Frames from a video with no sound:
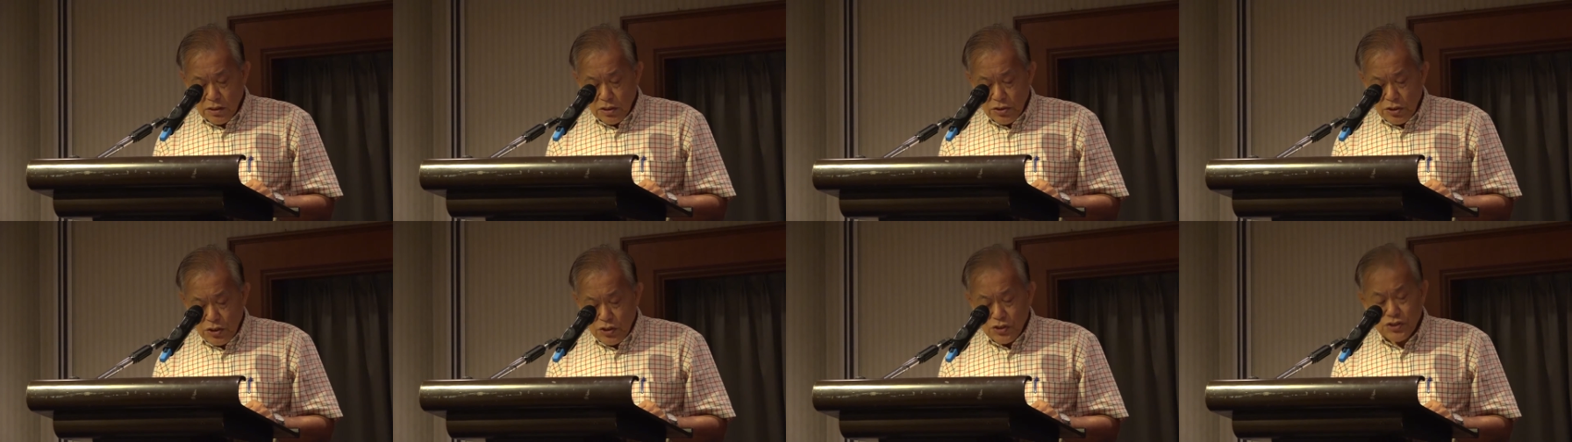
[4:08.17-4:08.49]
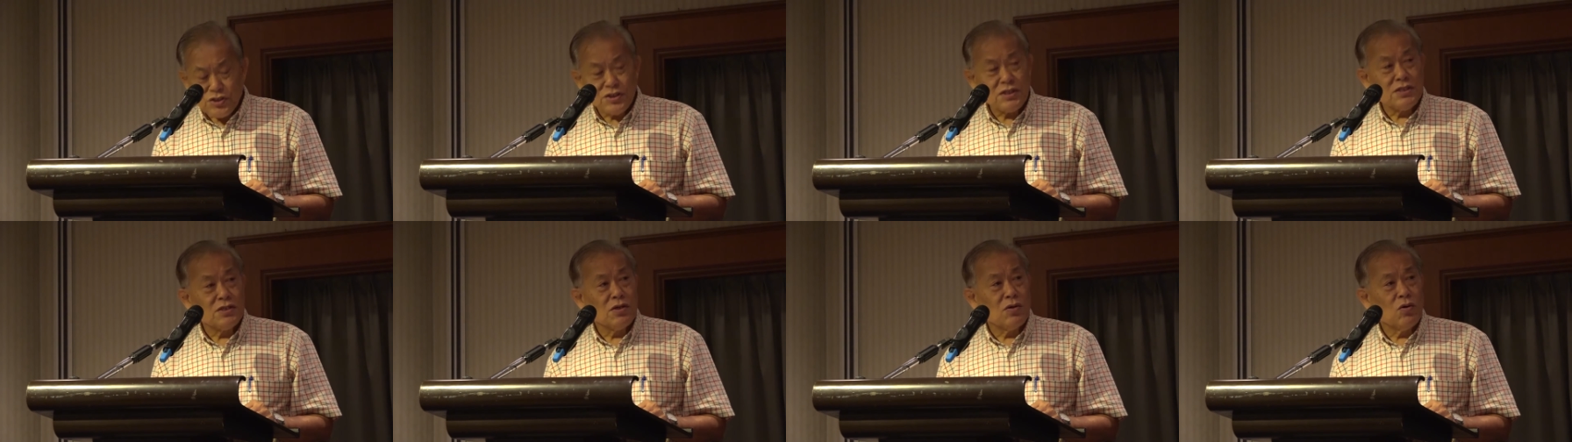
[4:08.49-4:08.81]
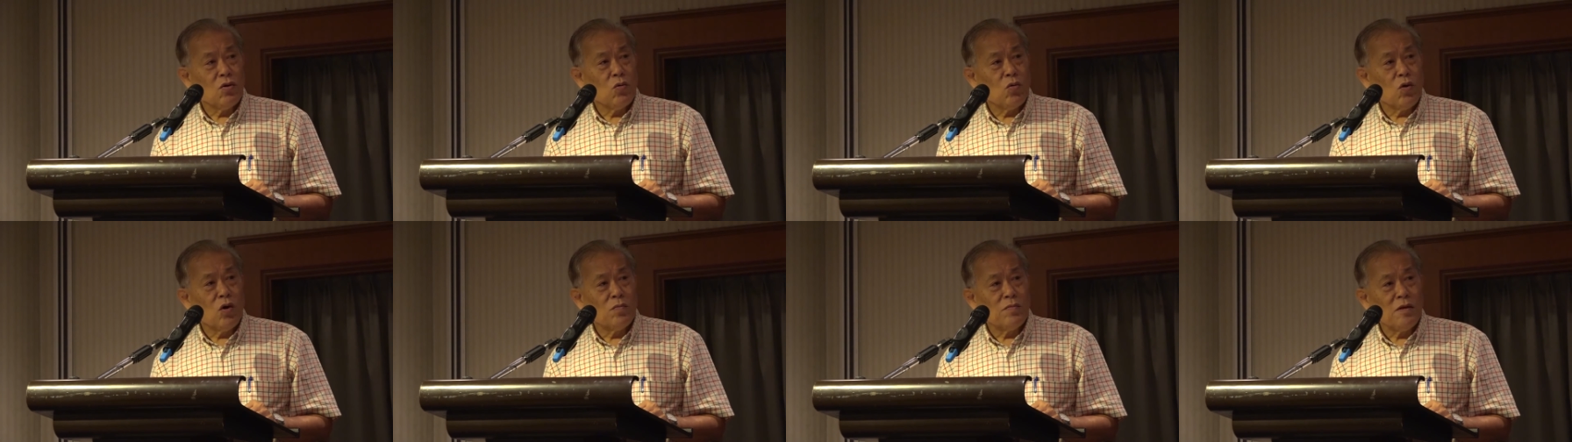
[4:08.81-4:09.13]
于是
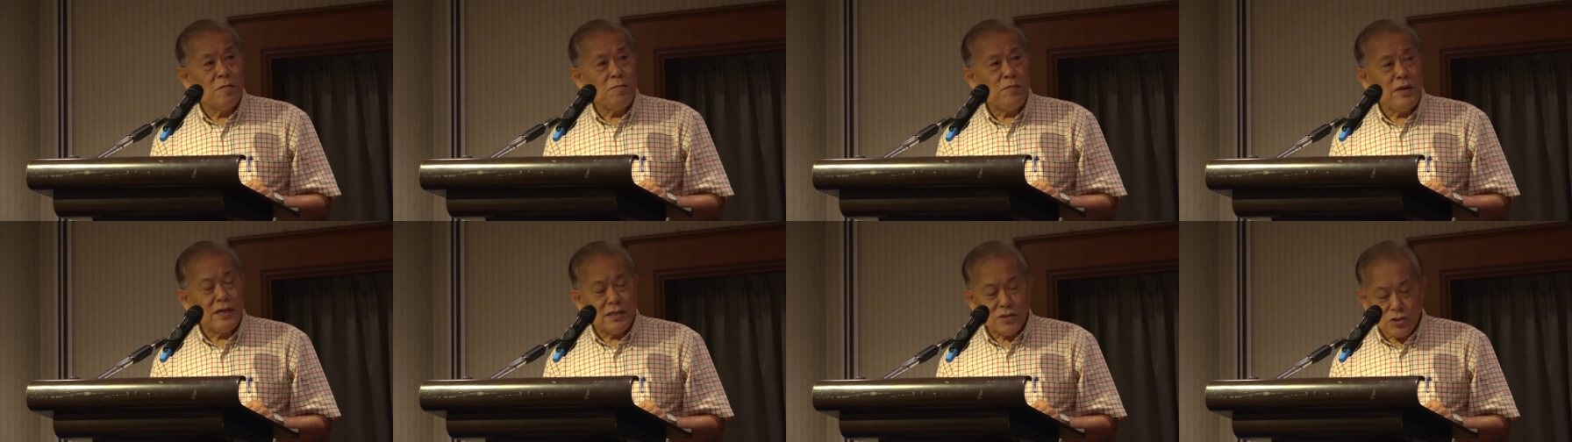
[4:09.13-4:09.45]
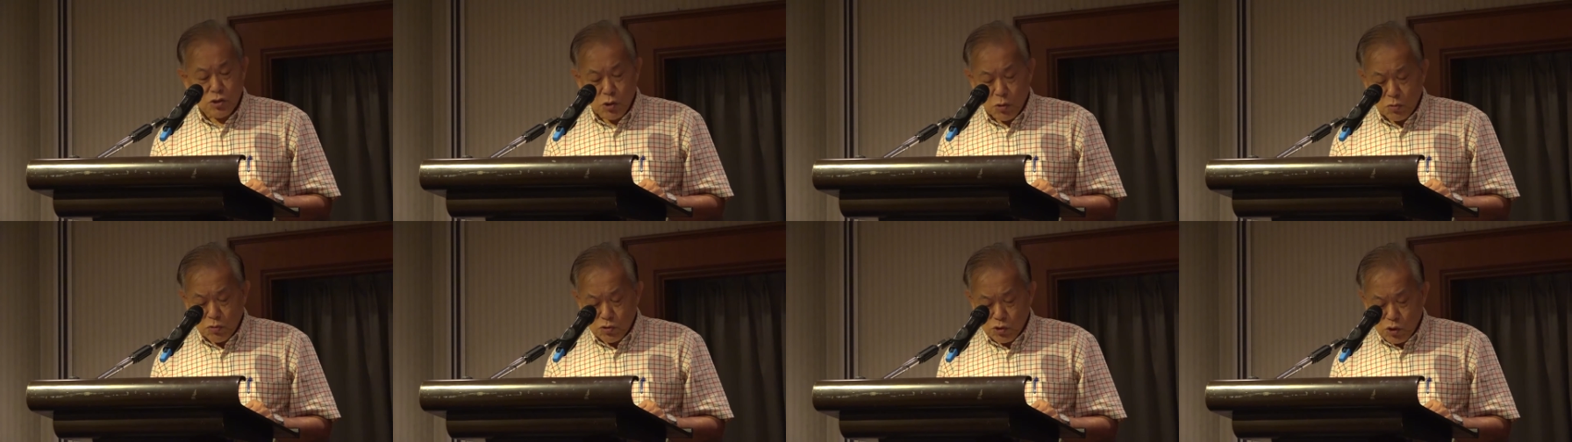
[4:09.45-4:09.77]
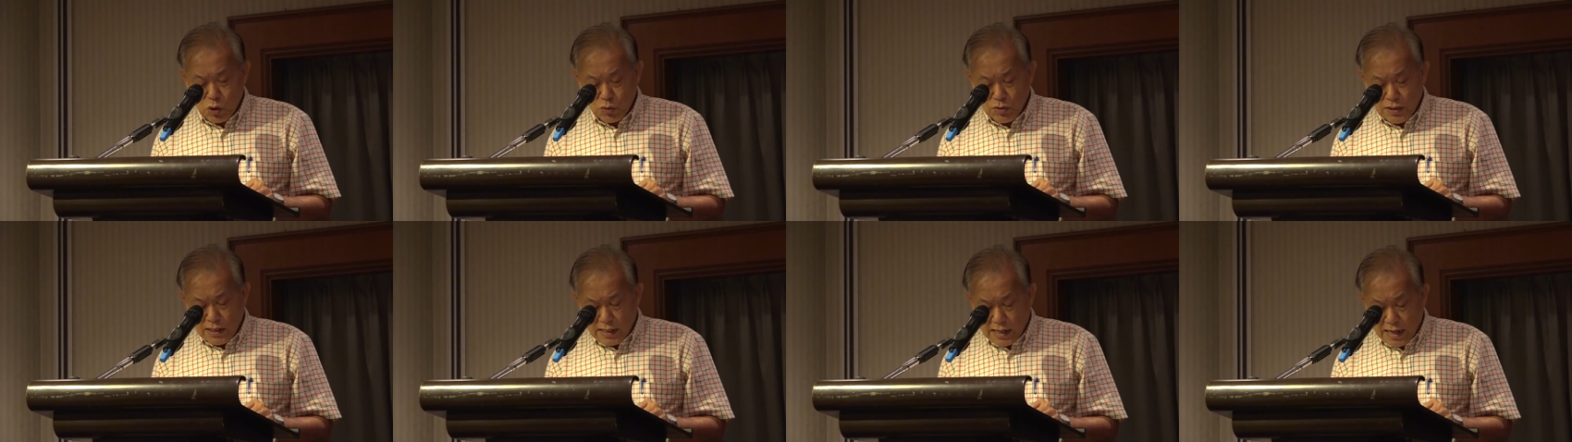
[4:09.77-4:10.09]
我们便匆
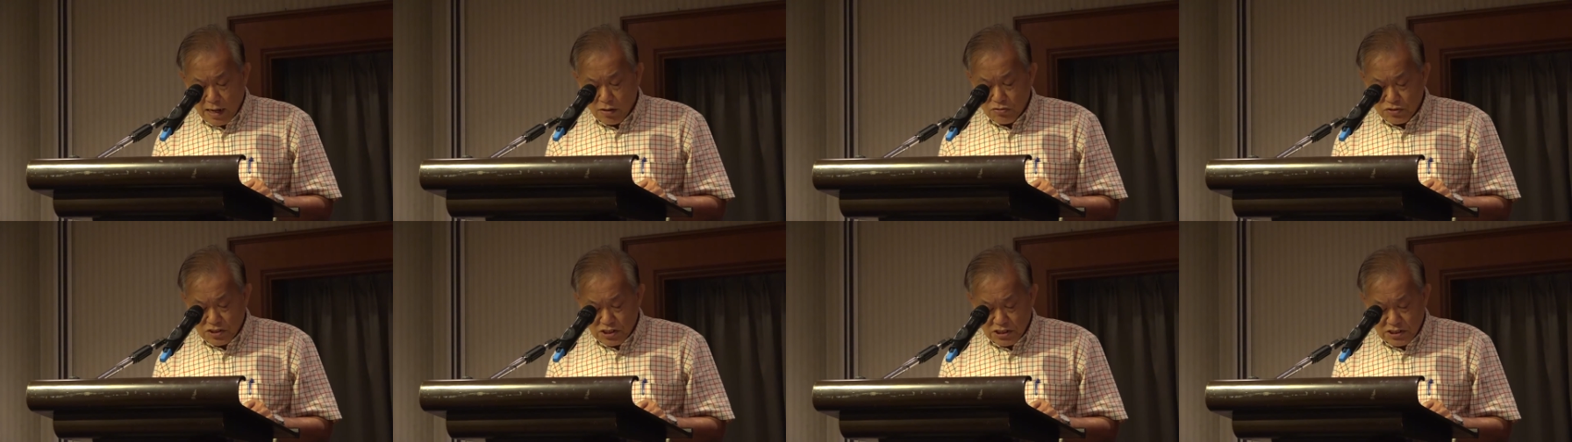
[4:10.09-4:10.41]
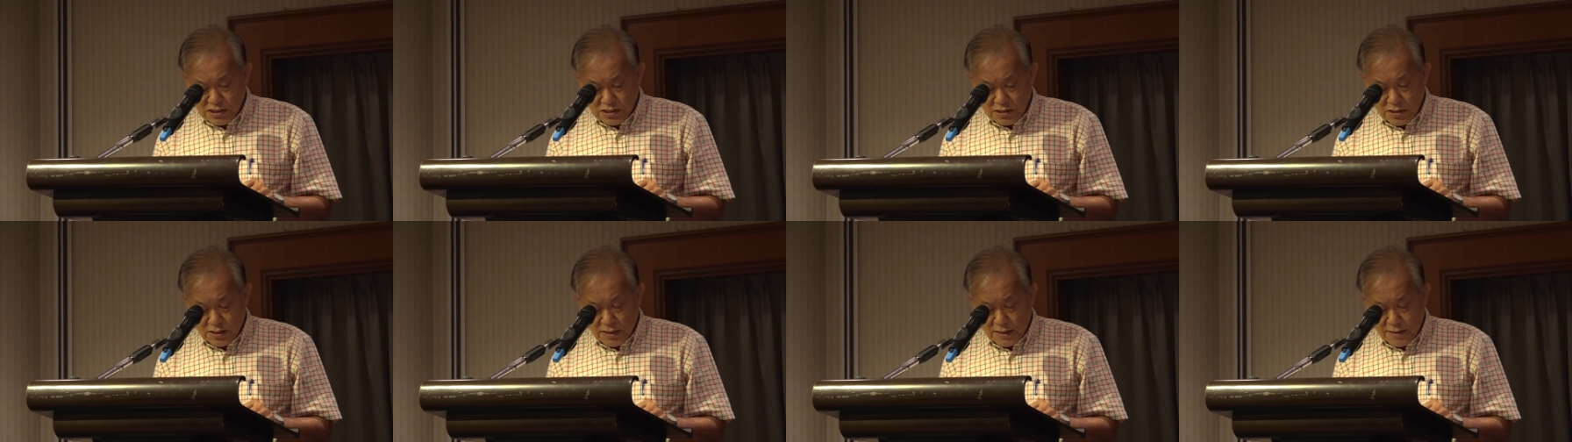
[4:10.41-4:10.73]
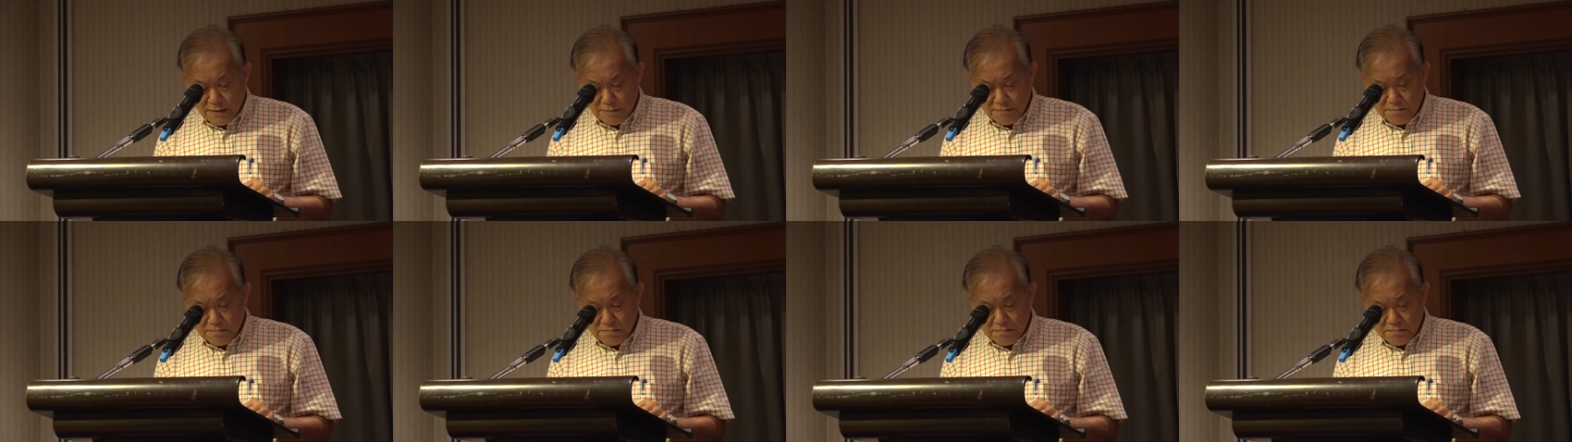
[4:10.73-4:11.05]
匆的告辞了。